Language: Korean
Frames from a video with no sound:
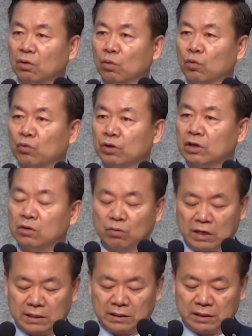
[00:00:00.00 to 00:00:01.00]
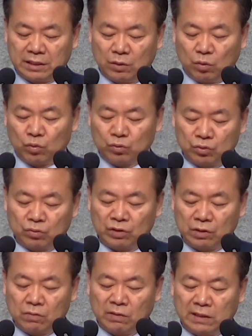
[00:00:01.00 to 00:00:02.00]
오른 길로 가는데, 오른쪽
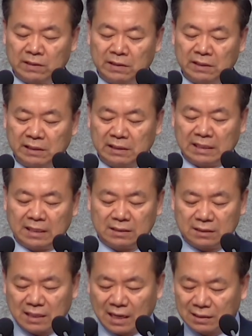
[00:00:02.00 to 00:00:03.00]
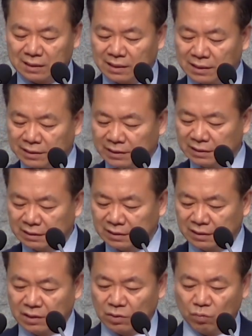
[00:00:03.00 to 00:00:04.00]
길로 가는데 나는 당당하게
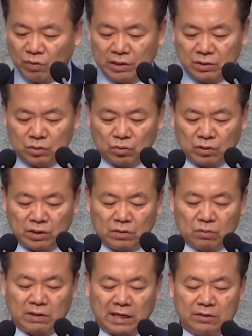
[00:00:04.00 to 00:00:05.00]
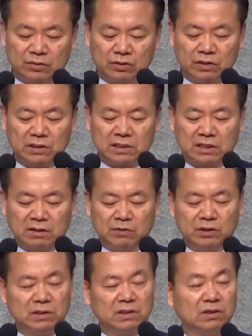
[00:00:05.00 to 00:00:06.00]
왼쪽 길로 갈 수 있는
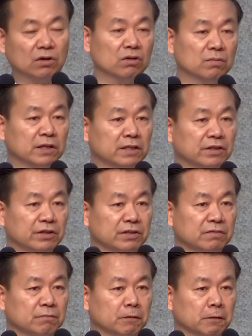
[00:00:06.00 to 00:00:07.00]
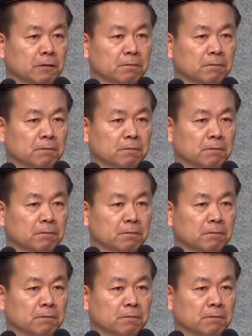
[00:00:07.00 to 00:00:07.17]
사람이 얼마나 되겠습니까?